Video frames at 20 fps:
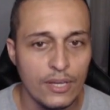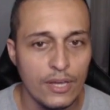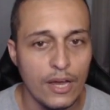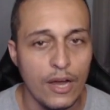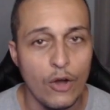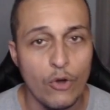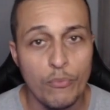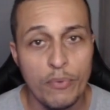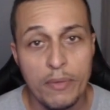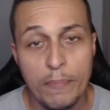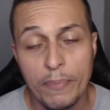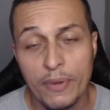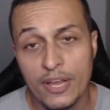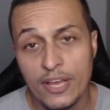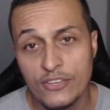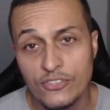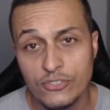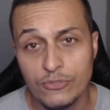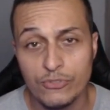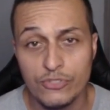Algo bem
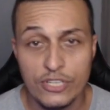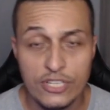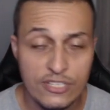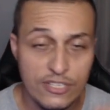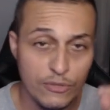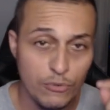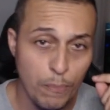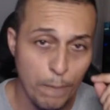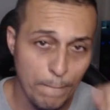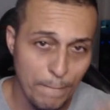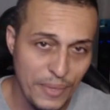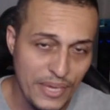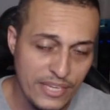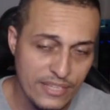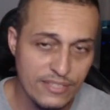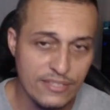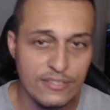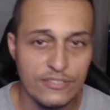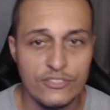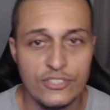prático utilizando o
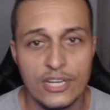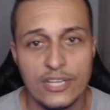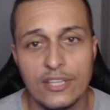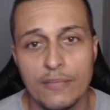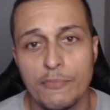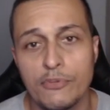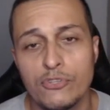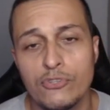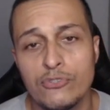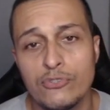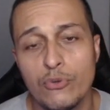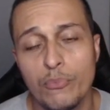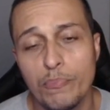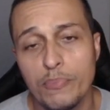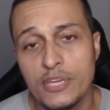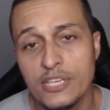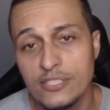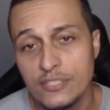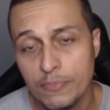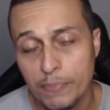Pix, diretamente do seu
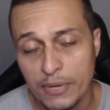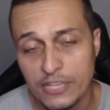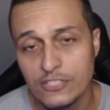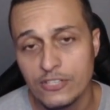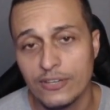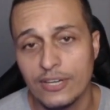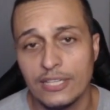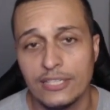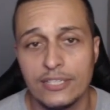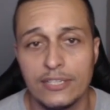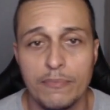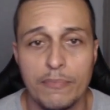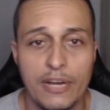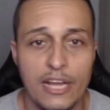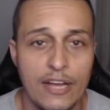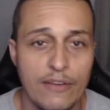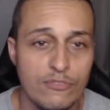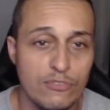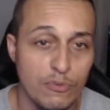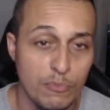Pix, para sua carteira Bravos.